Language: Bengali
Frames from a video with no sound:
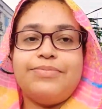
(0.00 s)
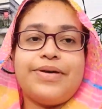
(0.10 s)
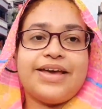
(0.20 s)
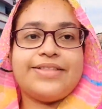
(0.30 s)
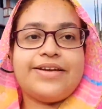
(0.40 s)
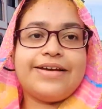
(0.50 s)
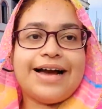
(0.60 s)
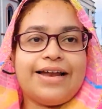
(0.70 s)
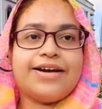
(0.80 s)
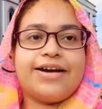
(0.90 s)
মেহেদির
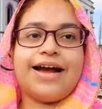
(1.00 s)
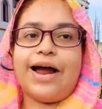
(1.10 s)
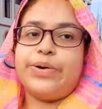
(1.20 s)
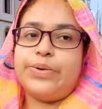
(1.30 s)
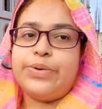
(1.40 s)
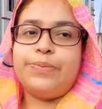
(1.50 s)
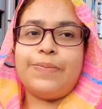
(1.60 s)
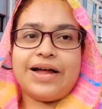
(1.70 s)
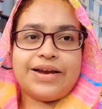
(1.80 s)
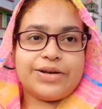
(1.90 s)
কালার গাঢ়
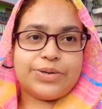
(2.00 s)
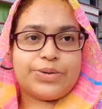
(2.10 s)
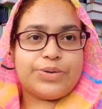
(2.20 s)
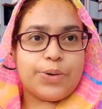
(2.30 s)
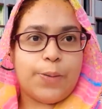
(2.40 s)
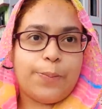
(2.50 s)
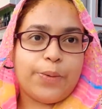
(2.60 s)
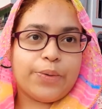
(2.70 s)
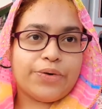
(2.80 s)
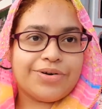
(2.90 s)
বানানোর
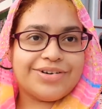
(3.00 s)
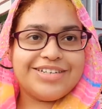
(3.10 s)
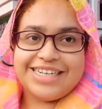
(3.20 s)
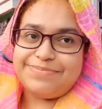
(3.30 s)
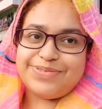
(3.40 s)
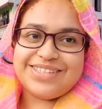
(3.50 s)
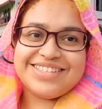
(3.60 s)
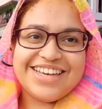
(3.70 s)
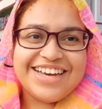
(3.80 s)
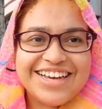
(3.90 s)
গোপন টিপস
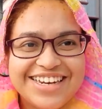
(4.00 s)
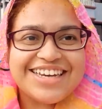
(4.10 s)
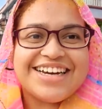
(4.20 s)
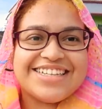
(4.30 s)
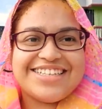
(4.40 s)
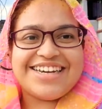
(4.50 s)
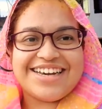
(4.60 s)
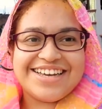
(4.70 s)
ঠিক আছে